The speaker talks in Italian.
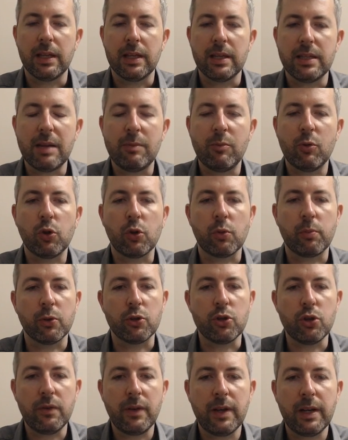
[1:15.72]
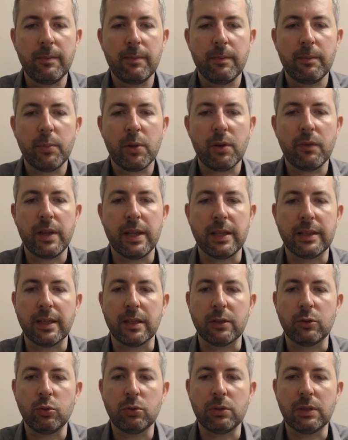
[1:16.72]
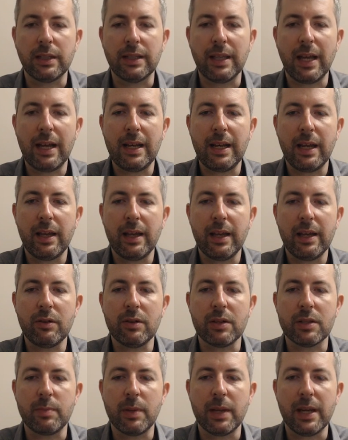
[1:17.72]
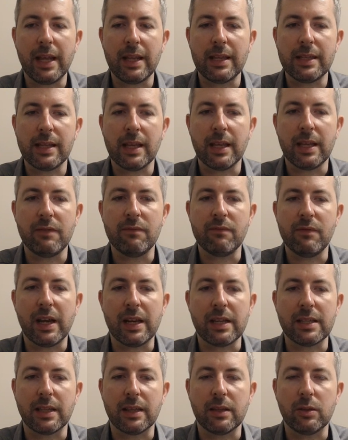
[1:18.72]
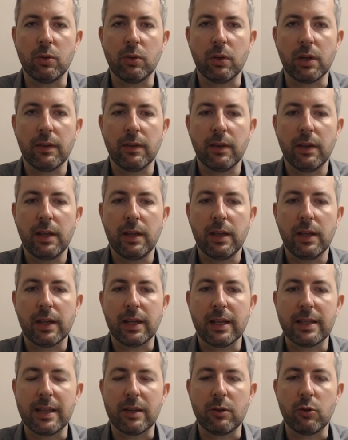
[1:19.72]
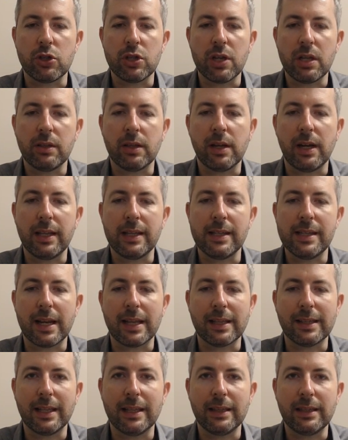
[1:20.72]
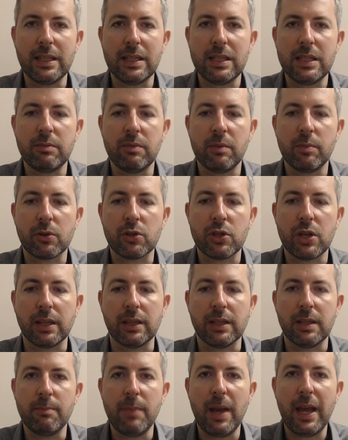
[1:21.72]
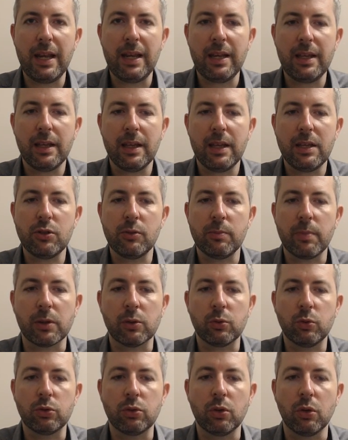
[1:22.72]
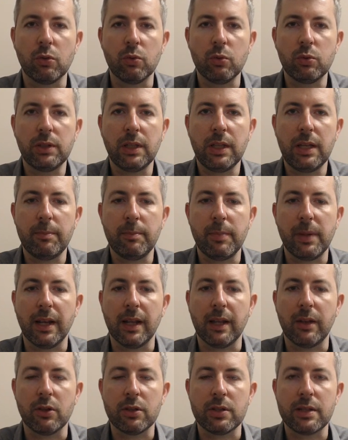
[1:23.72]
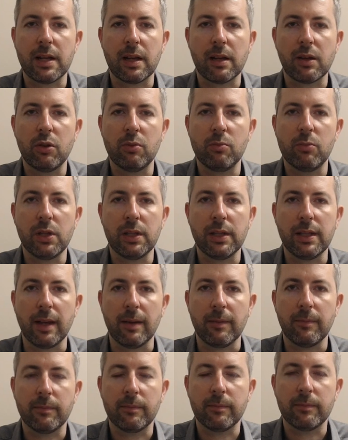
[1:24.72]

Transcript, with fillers: Siamo un gruppo giovane proveniente da tutta Italia e con esperienze in vari settori, che sta riuscendo a realizzare tantissimi progetti belli e soprattutto utili per la nostra comunità.